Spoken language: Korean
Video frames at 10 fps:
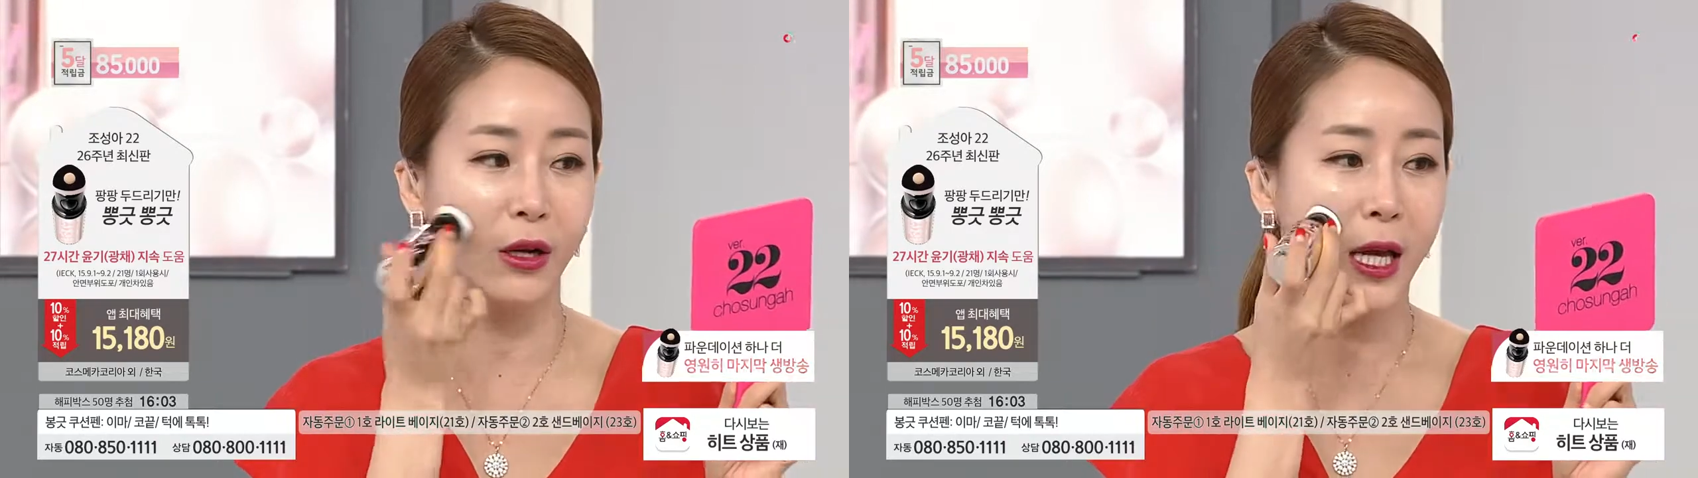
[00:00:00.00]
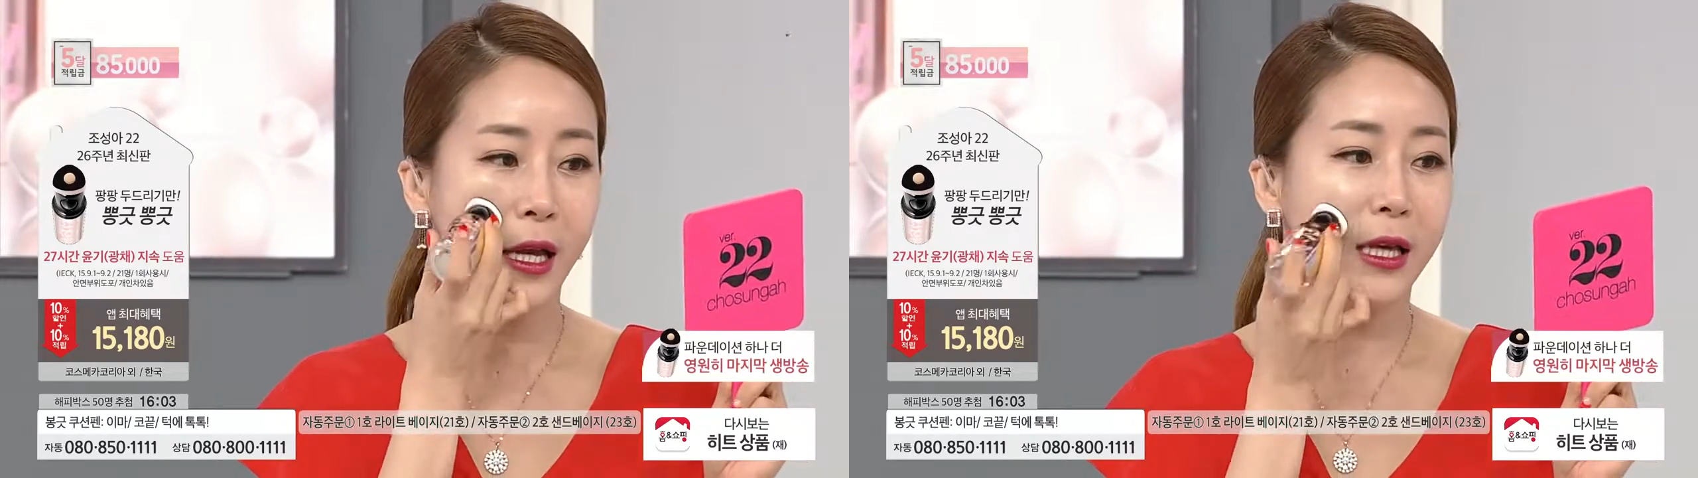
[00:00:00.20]

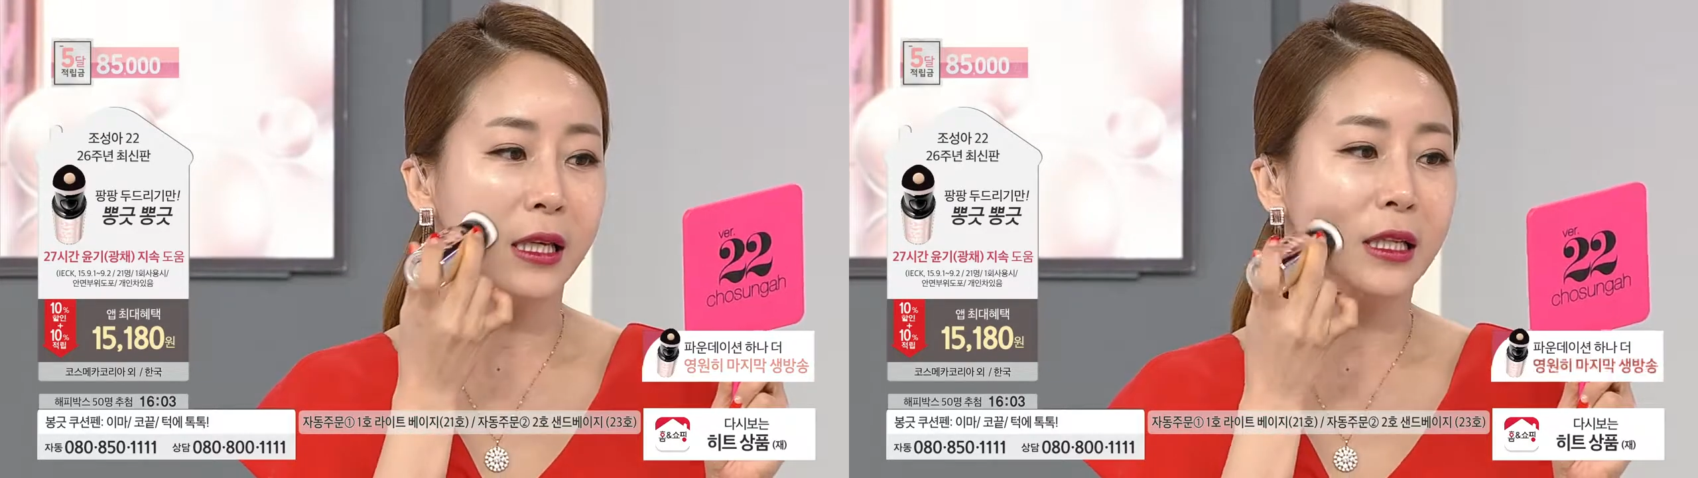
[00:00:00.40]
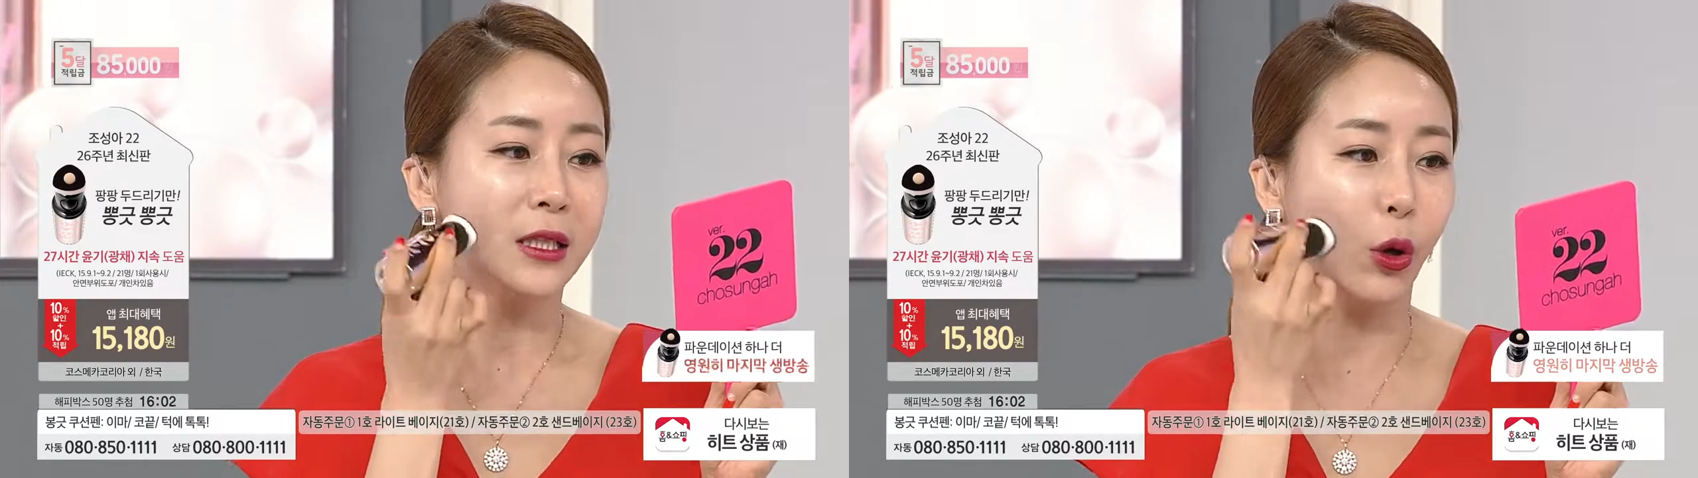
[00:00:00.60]

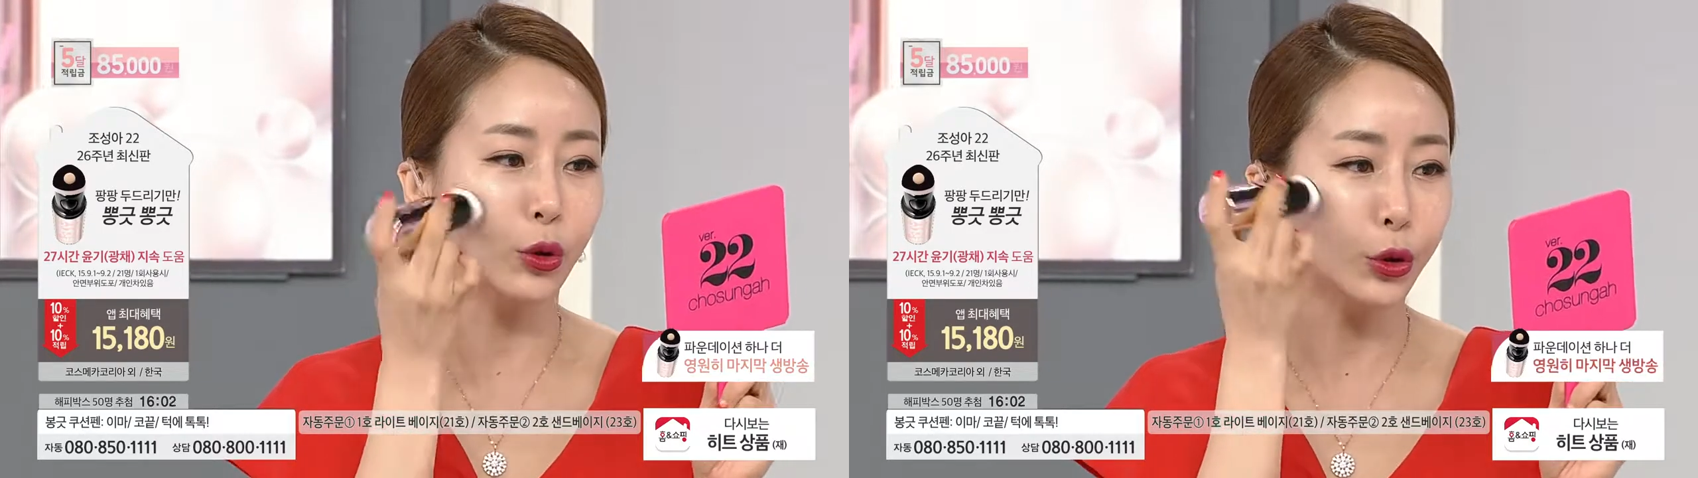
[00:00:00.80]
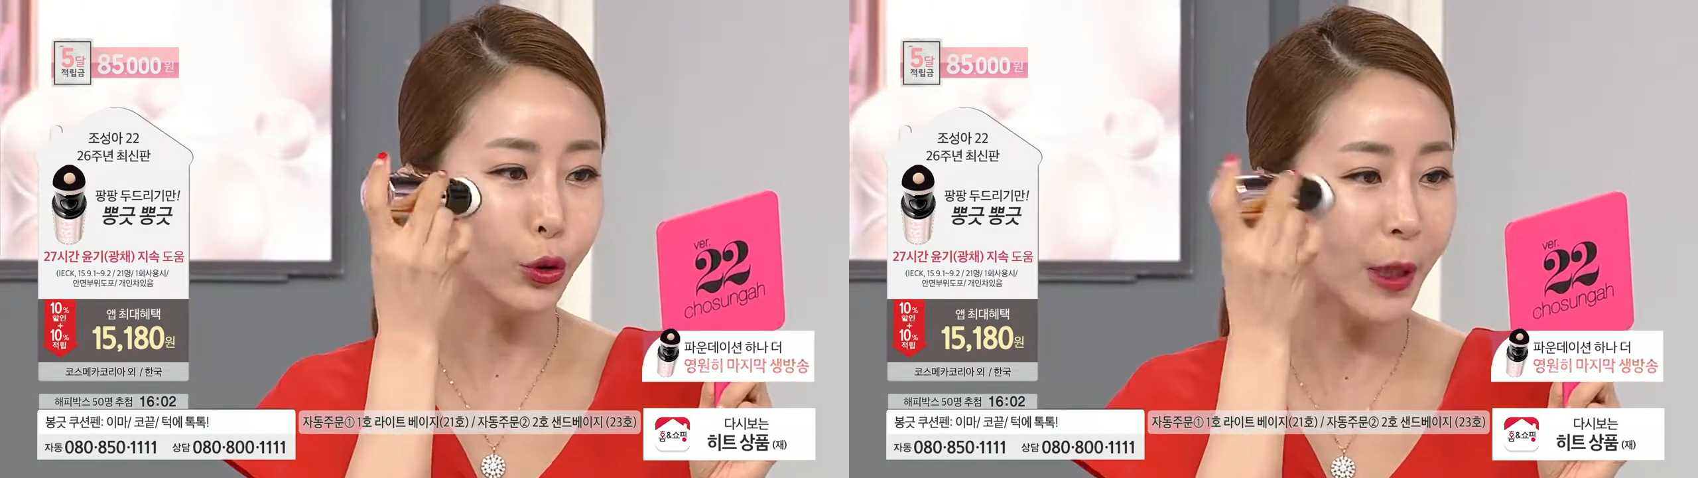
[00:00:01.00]
네.
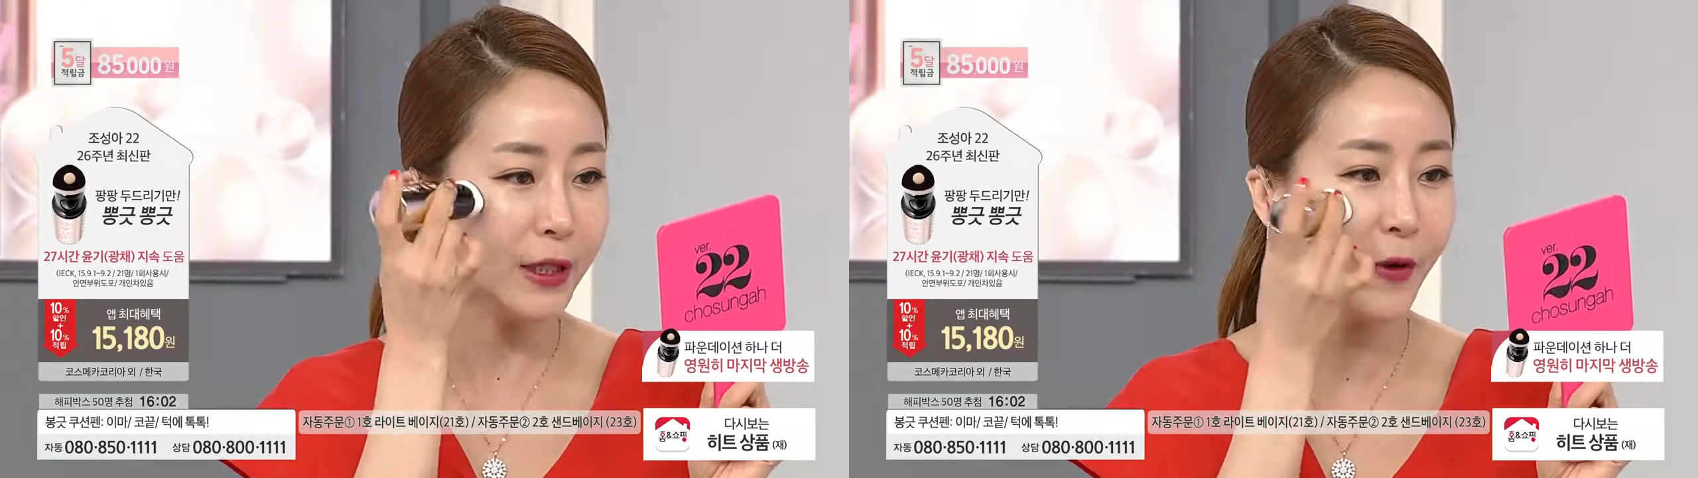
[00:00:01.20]
저는 수많은